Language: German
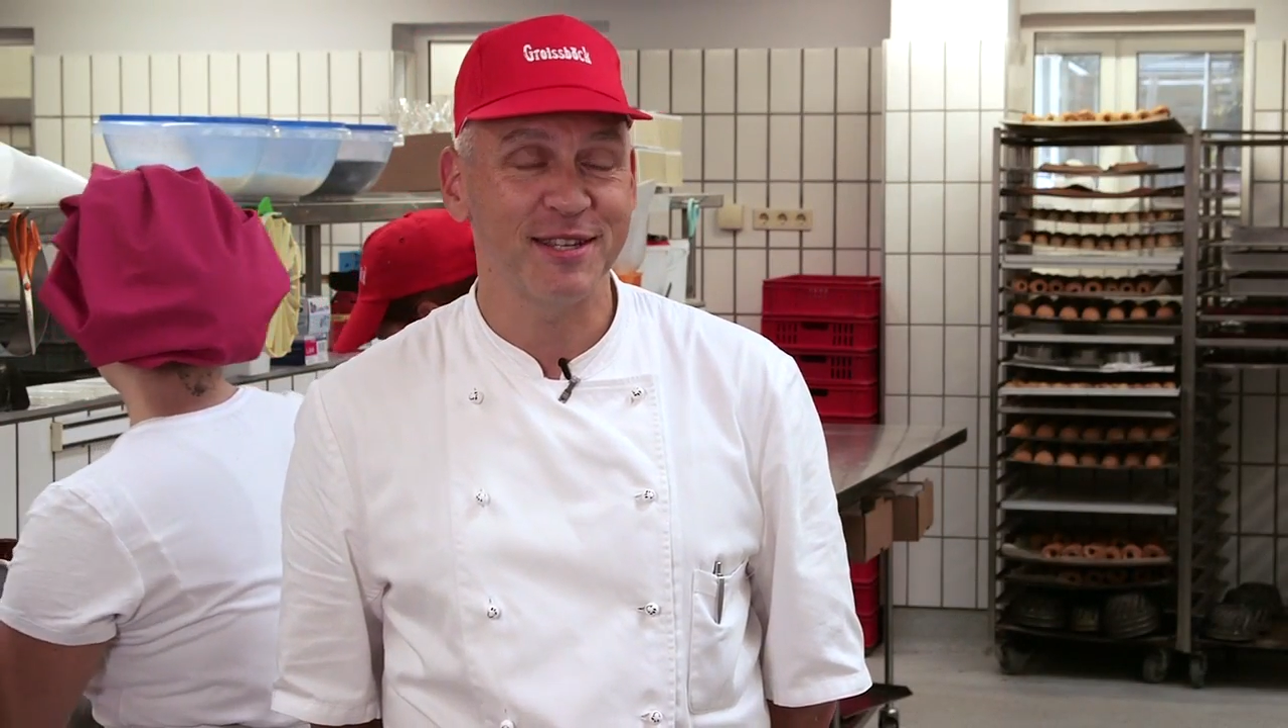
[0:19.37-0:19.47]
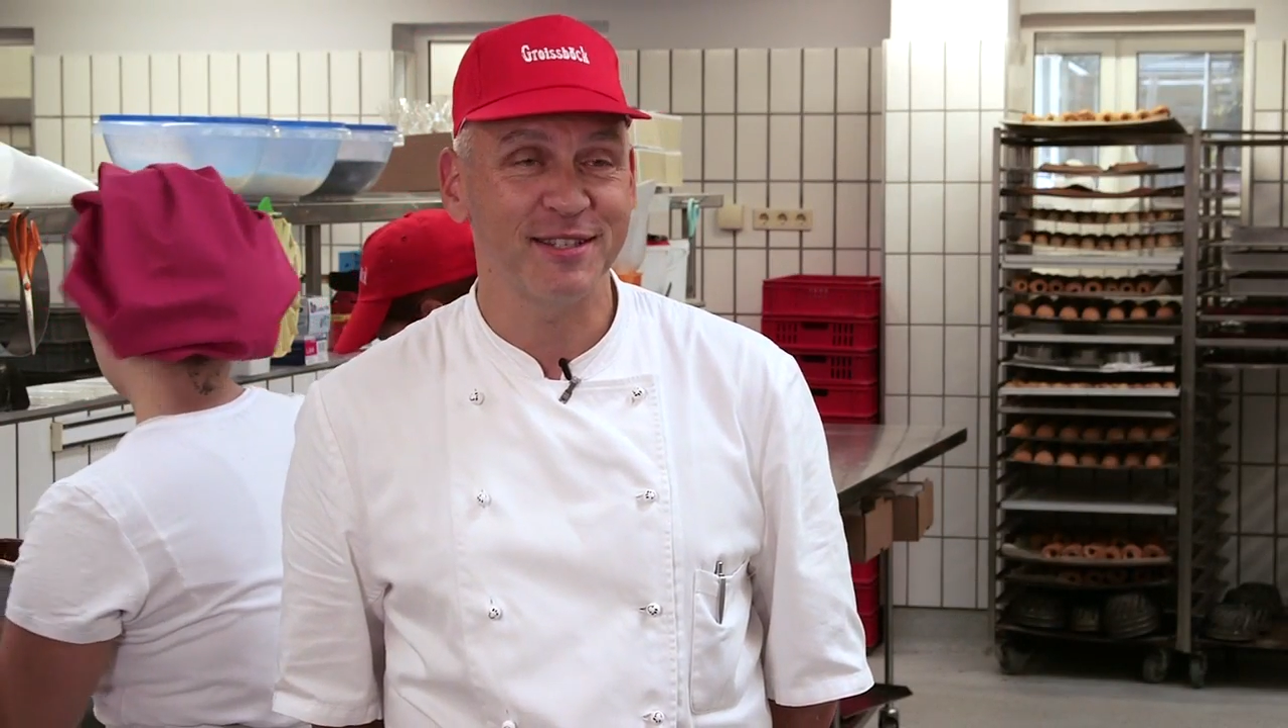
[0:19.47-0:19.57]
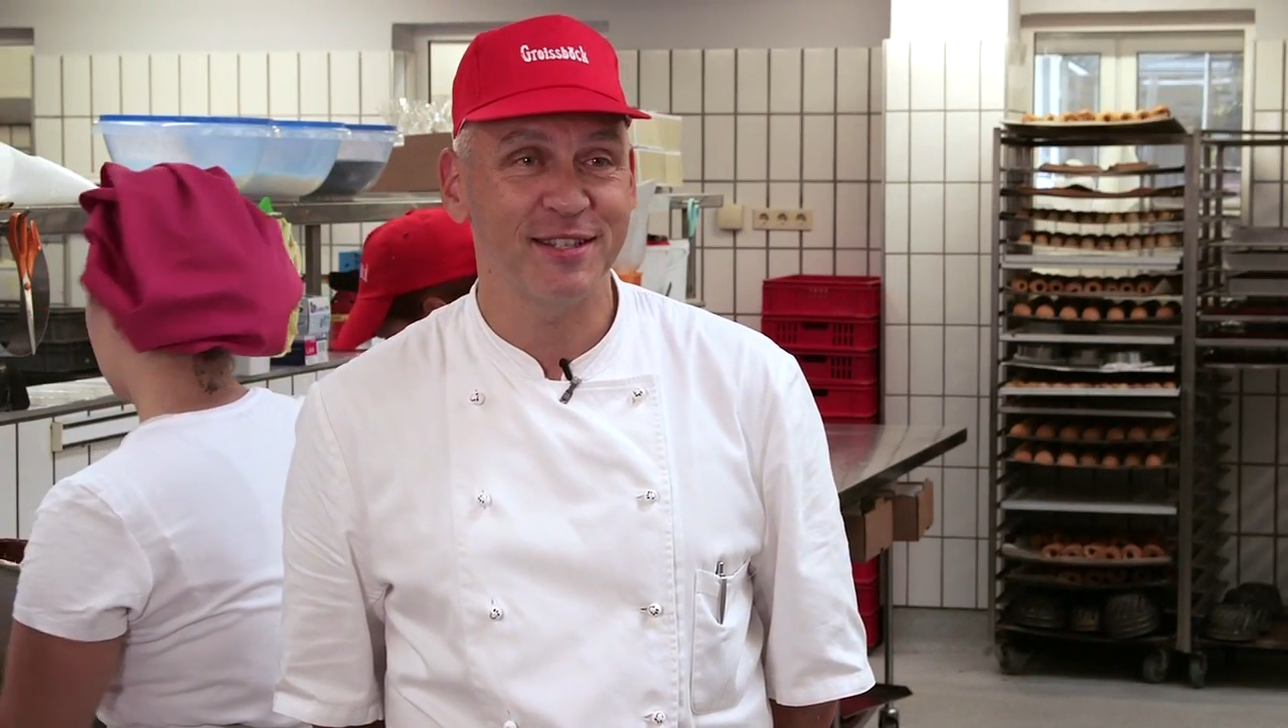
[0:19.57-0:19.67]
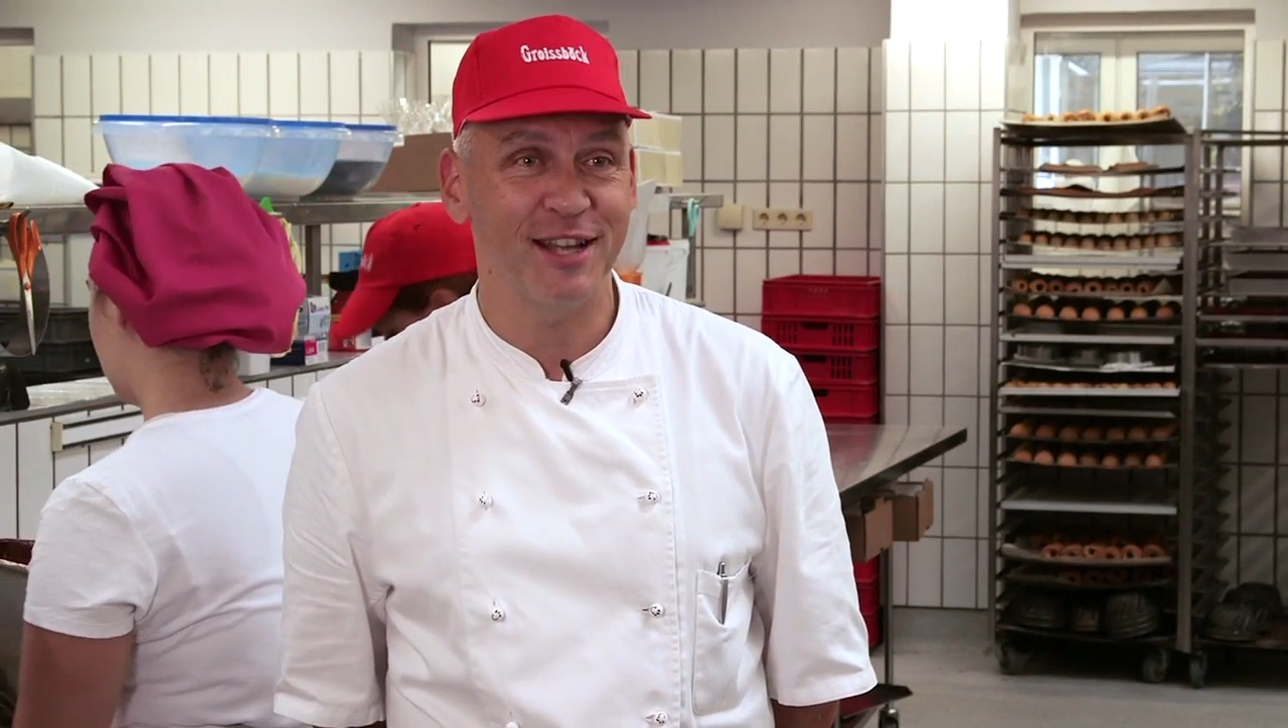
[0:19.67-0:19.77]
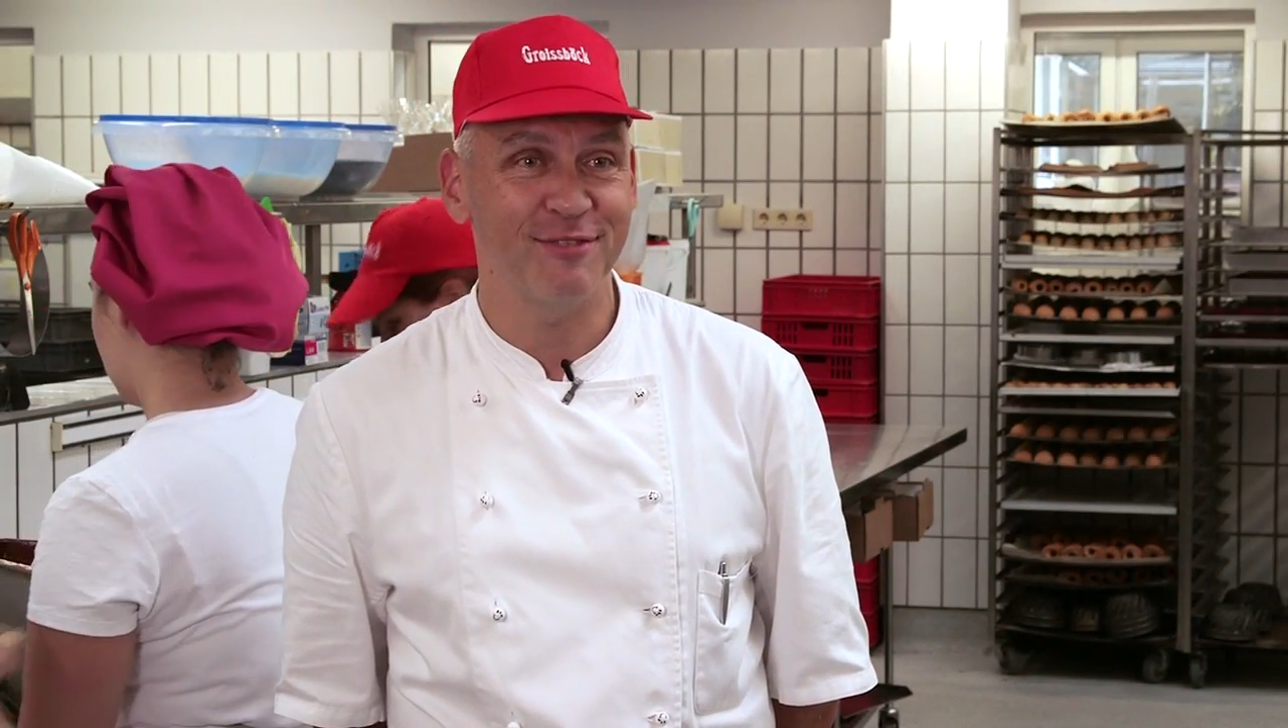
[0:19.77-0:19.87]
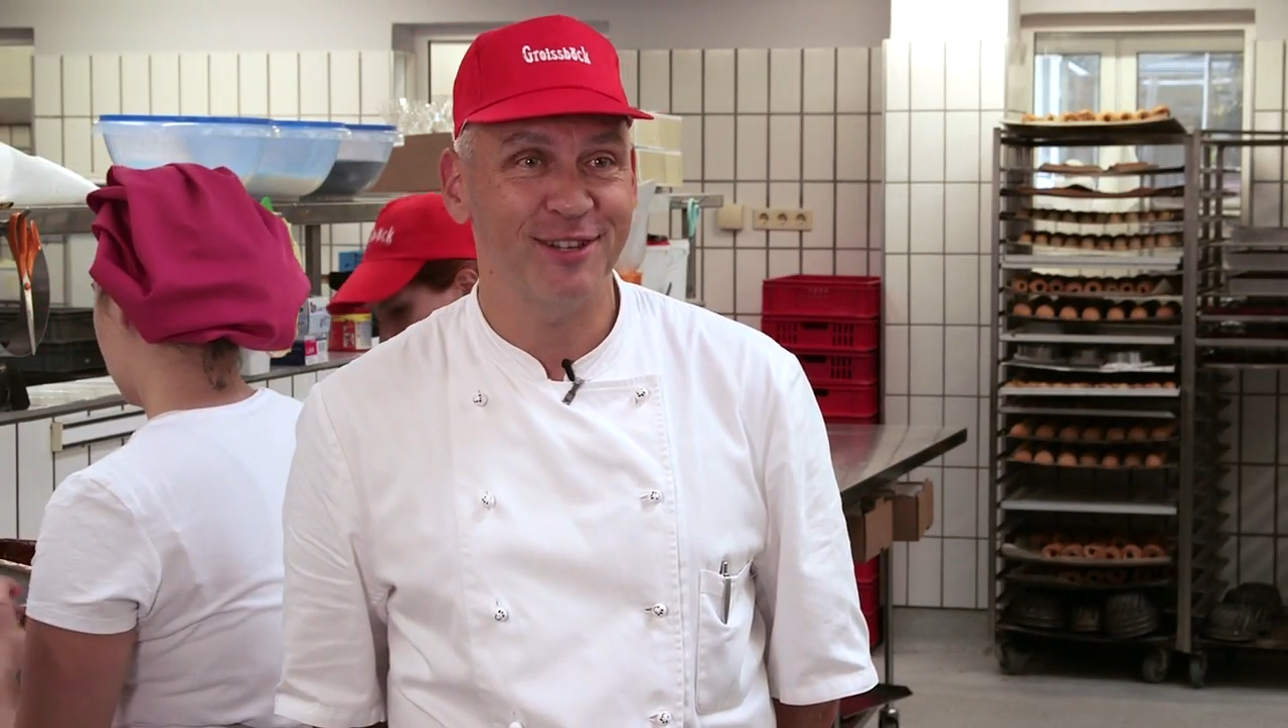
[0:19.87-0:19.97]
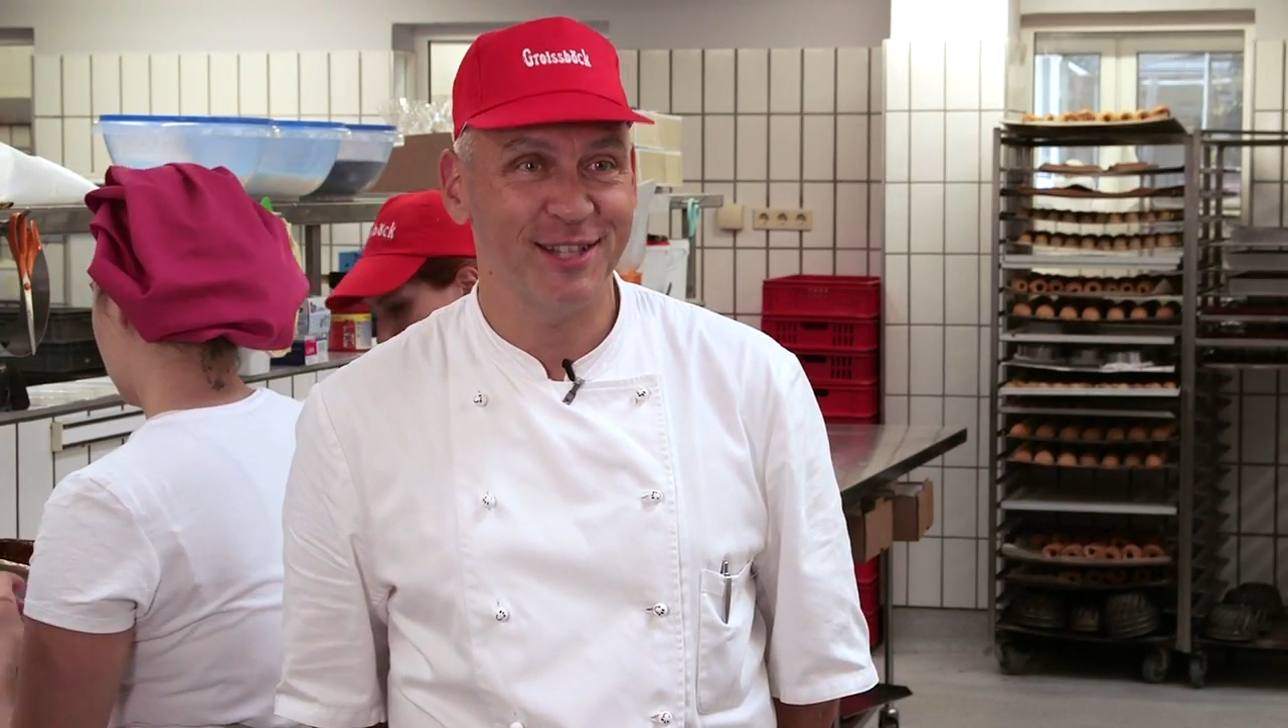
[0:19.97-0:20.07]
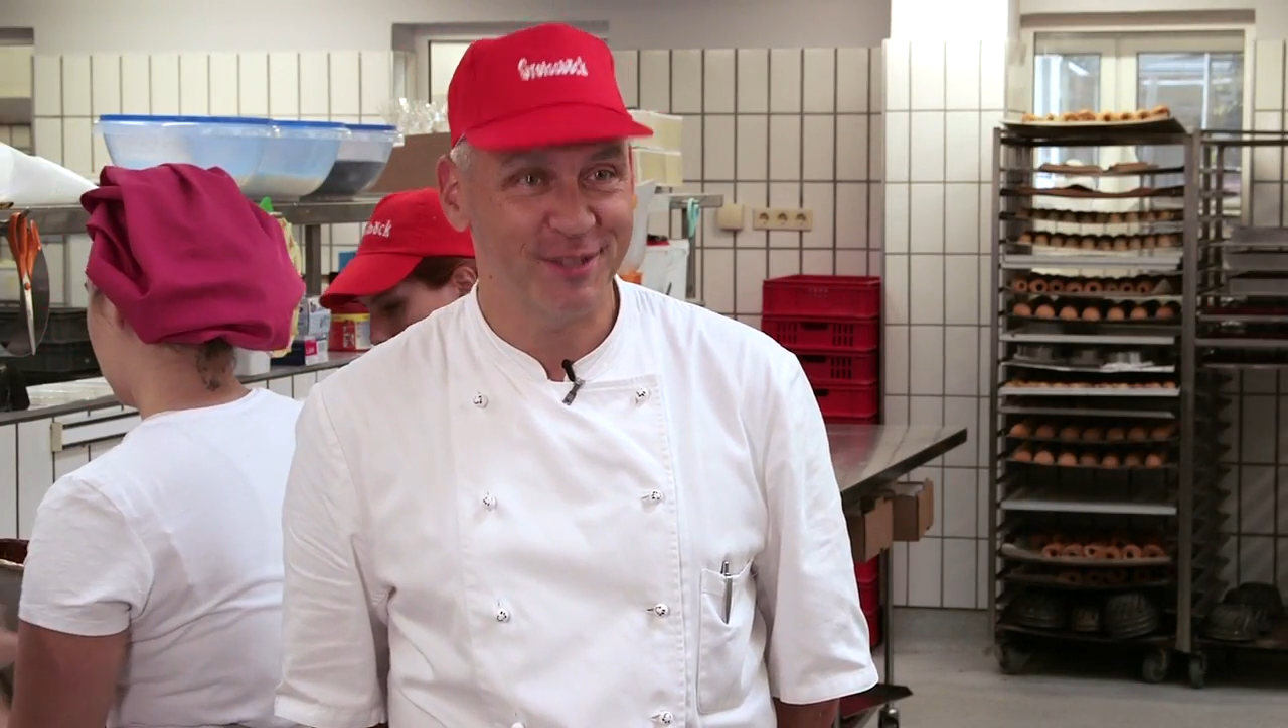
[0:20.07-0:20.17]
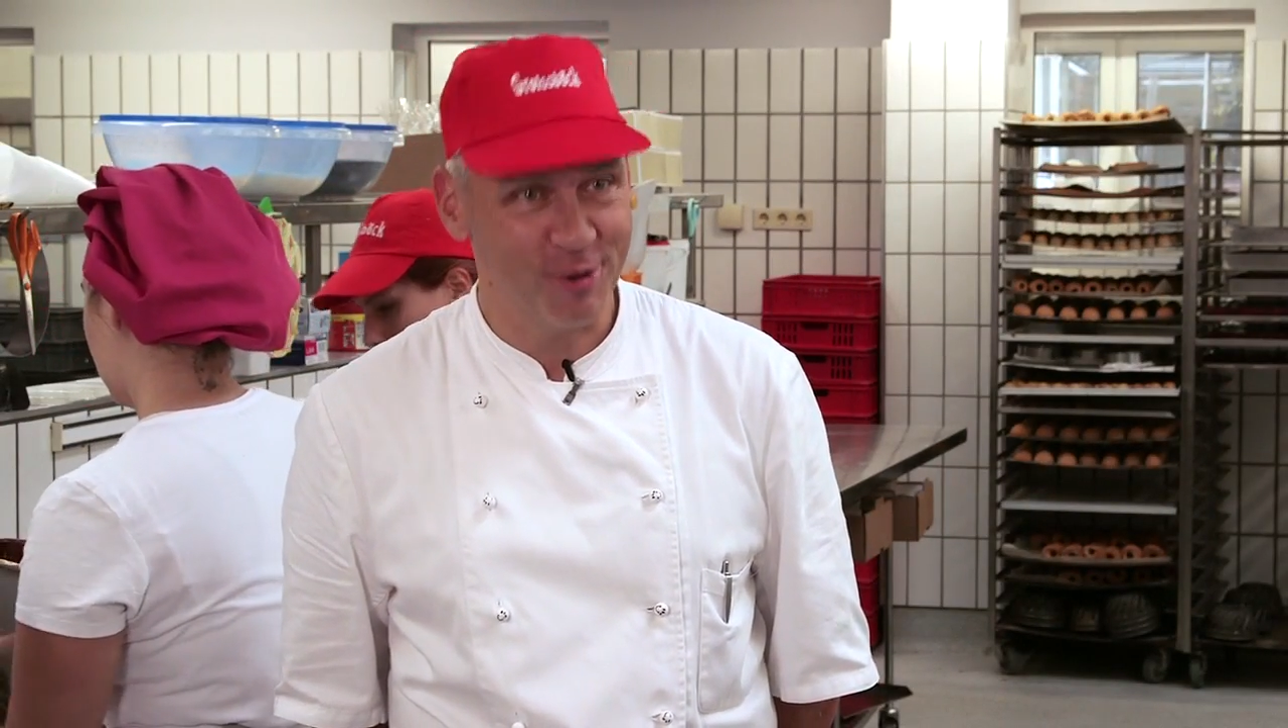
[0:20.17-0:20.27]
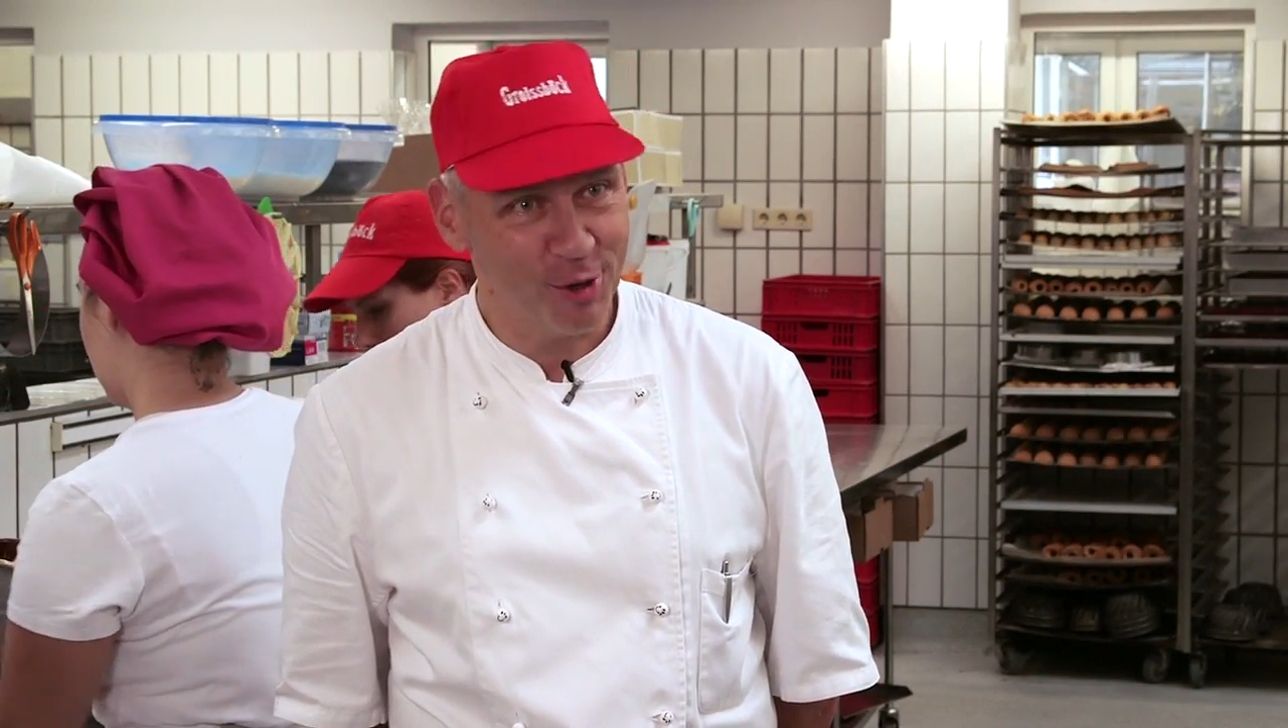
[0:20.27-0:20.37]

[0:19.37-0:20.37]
das Handwerk des